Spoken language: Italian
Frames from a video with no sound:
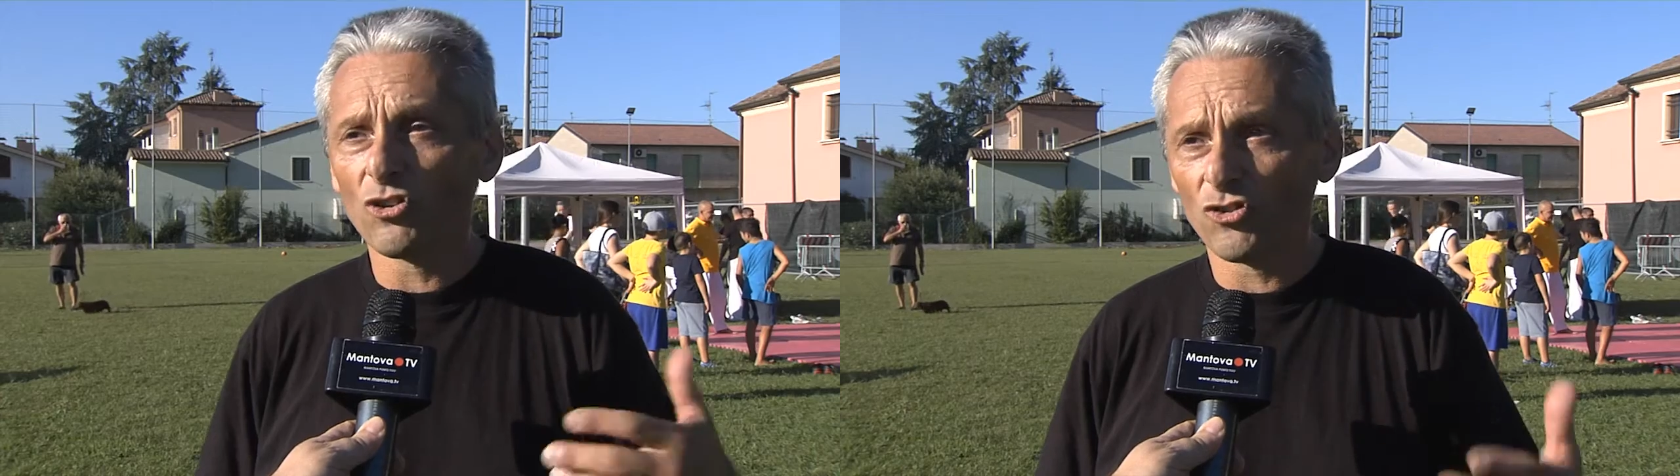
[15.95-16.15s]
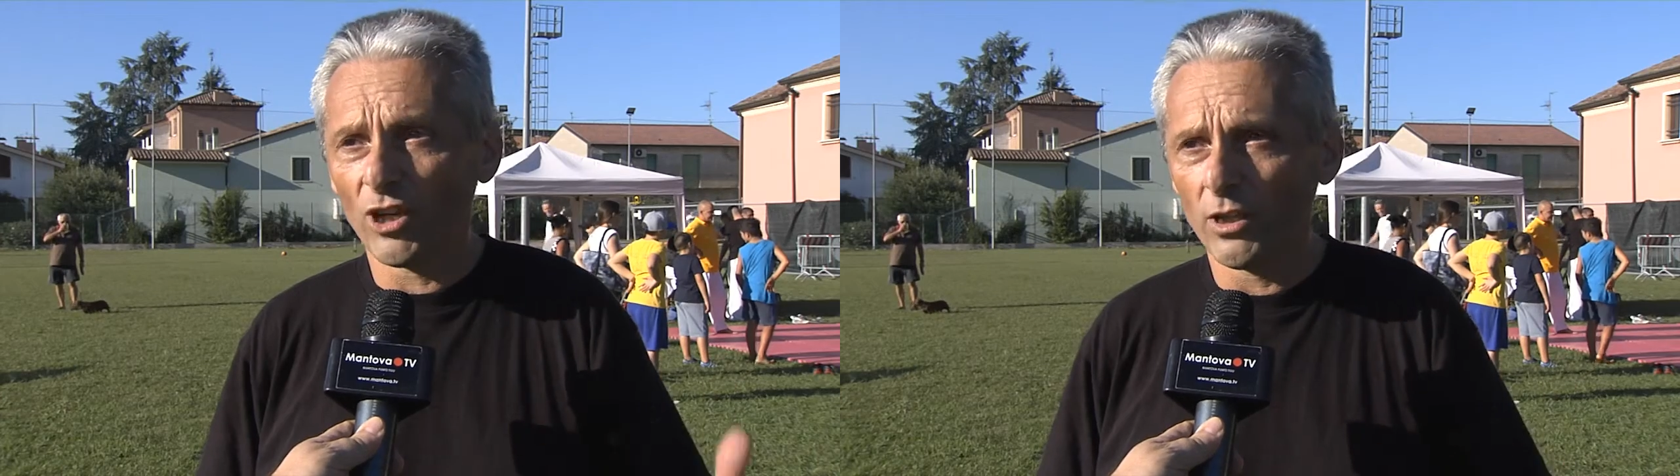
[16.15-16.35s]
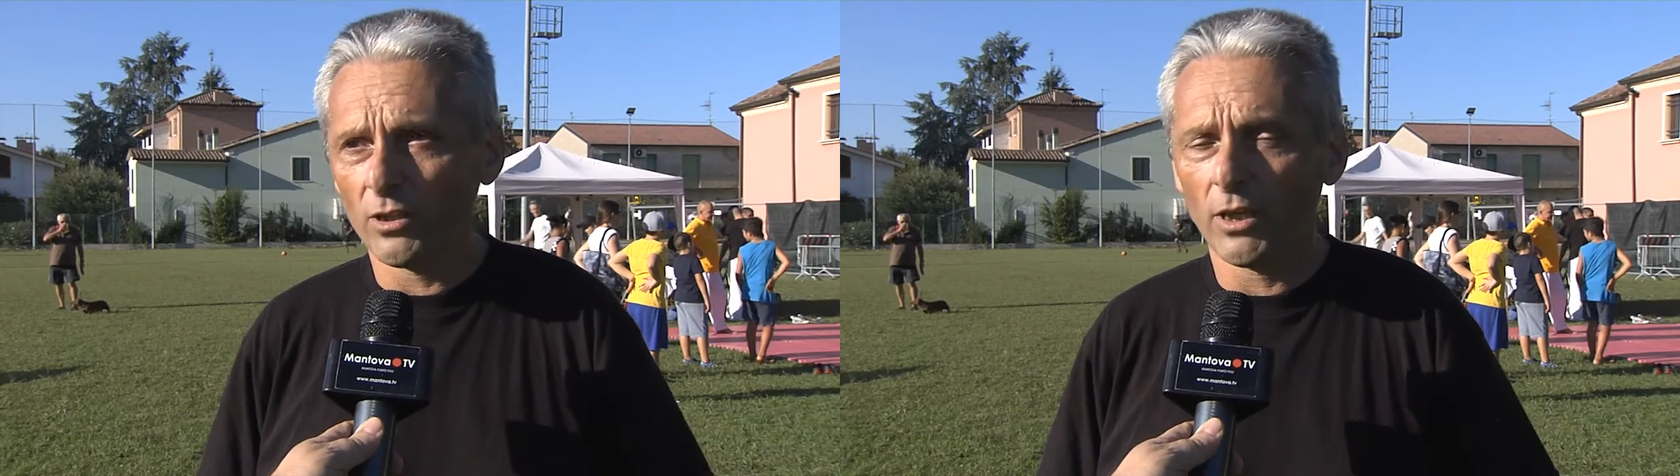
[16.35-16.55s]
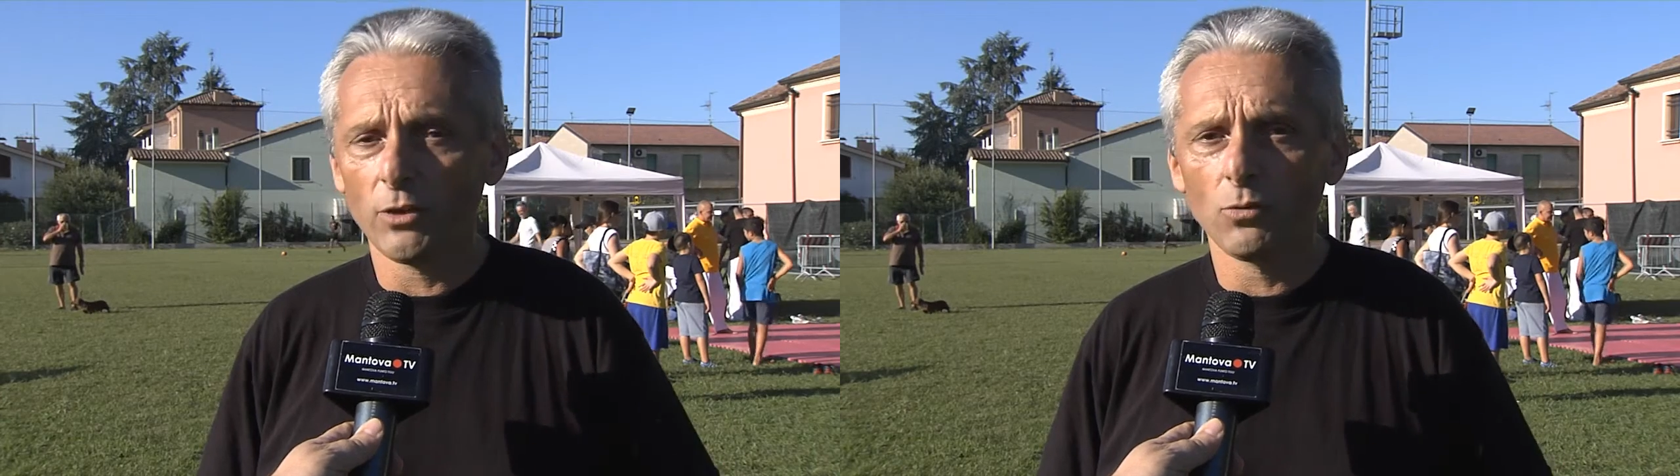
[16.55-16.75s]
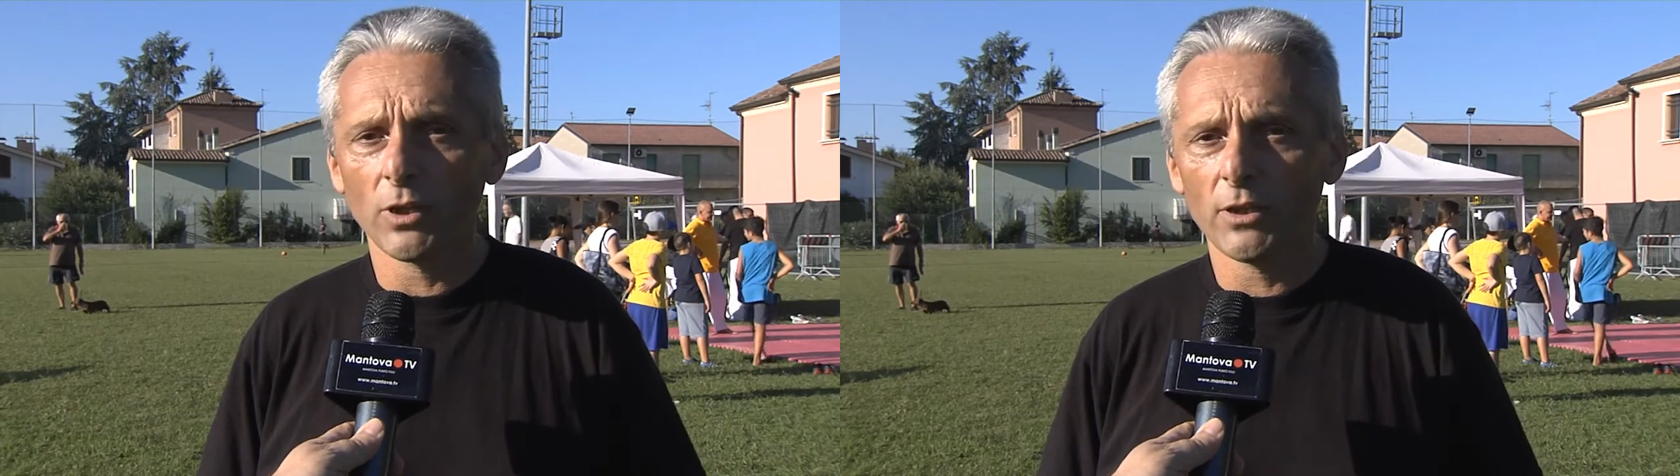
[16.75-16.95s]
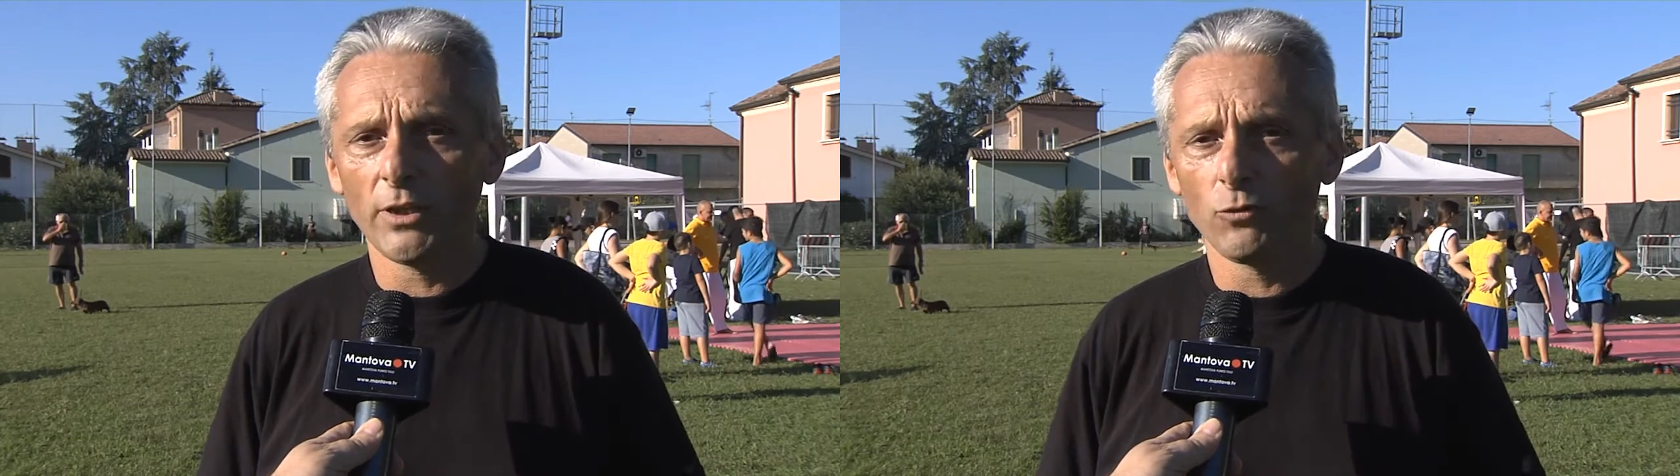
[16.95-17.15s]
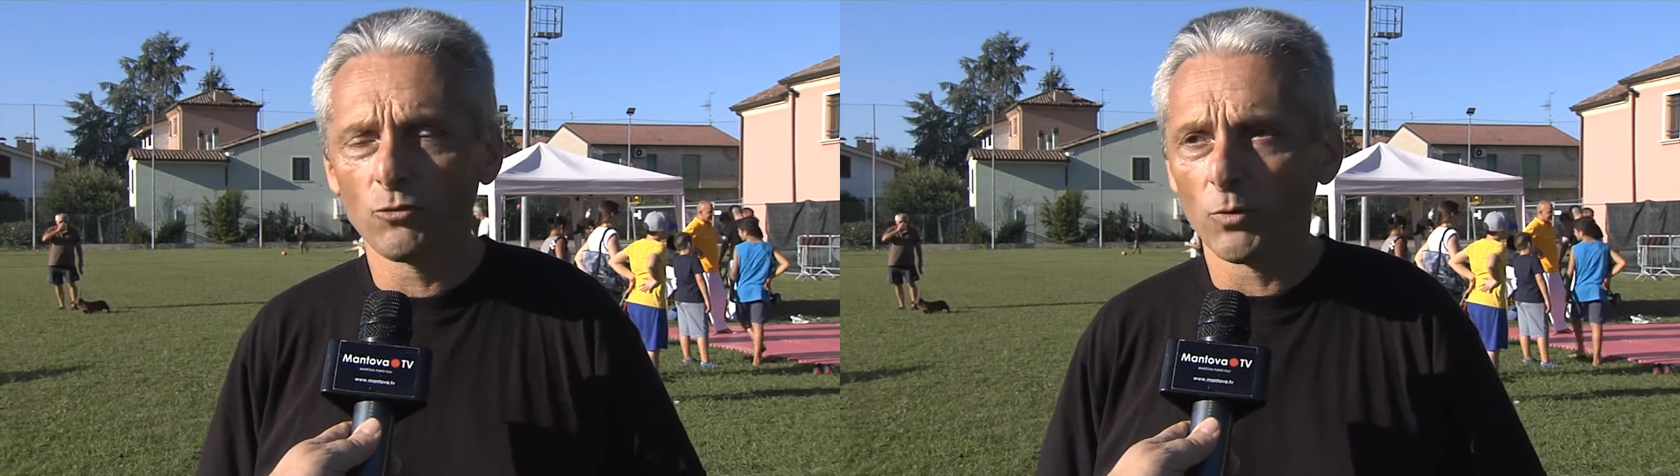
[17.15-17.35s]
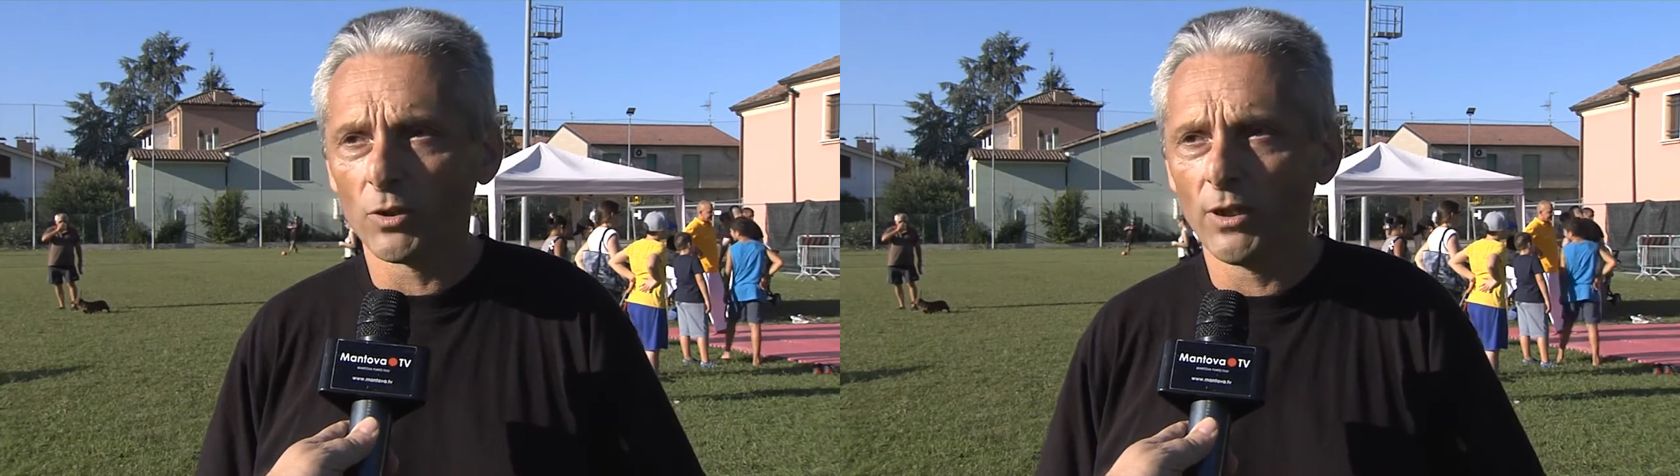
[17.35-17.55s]
scelte
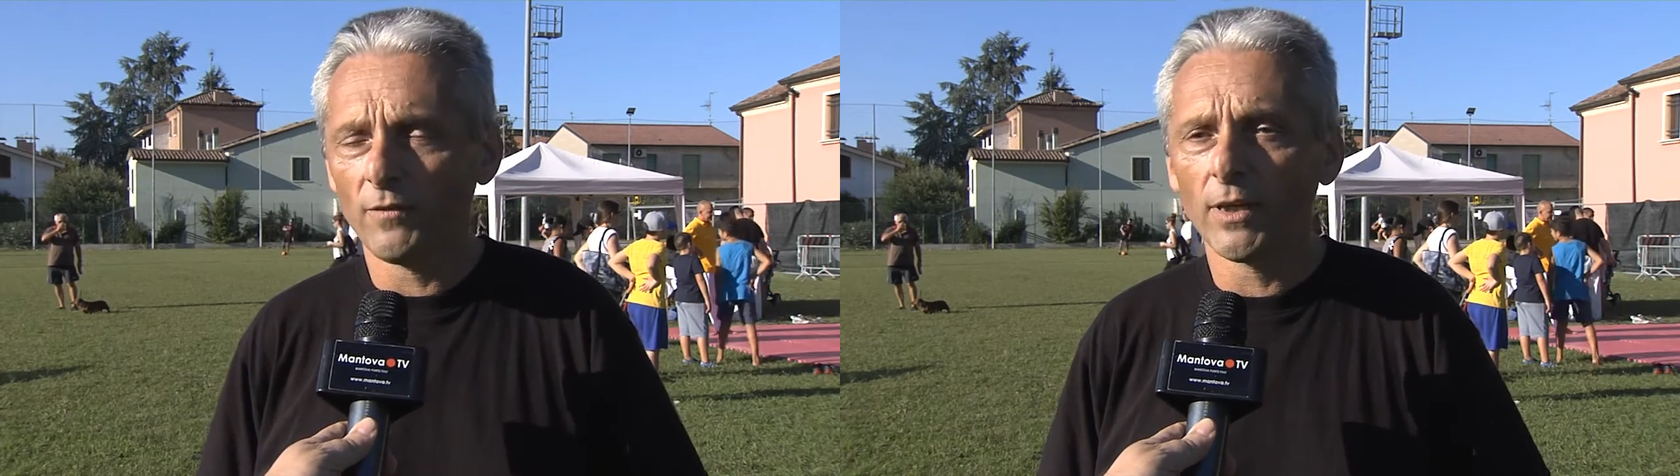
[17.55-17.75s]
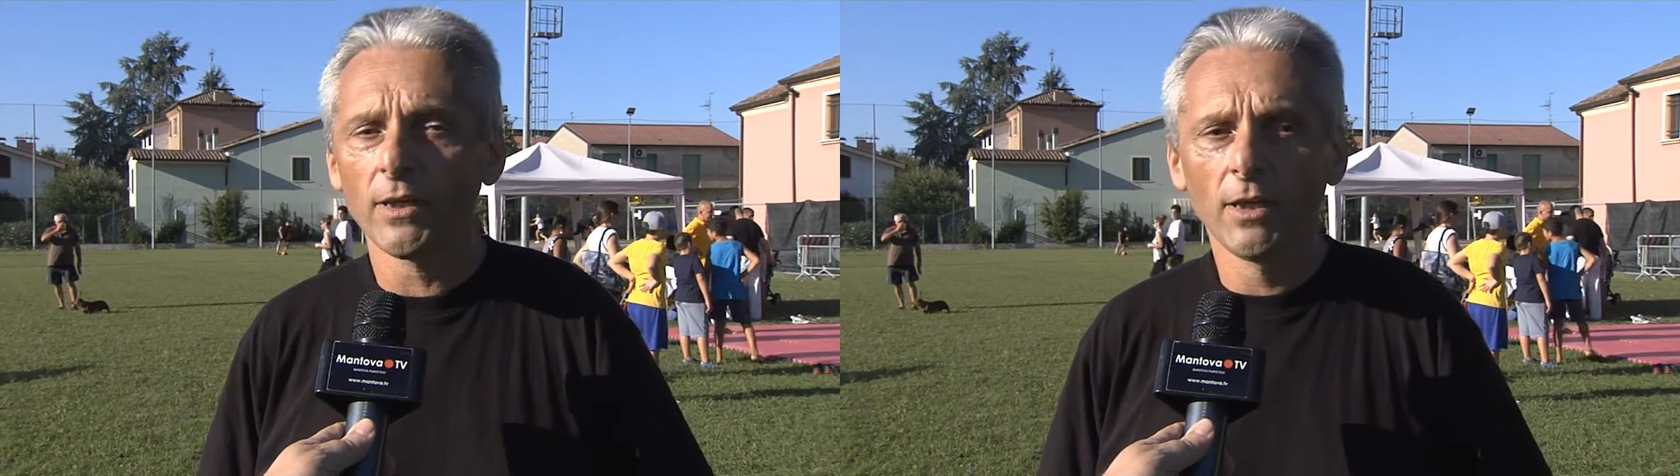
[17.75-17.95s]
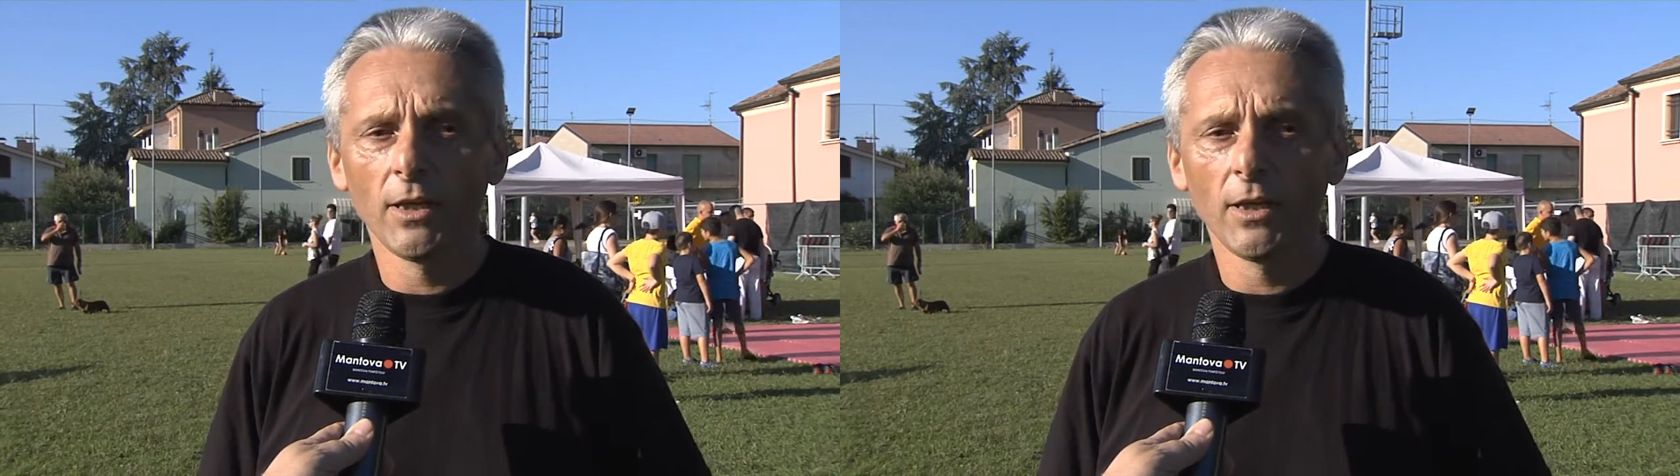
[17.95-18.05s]
educativo-sportive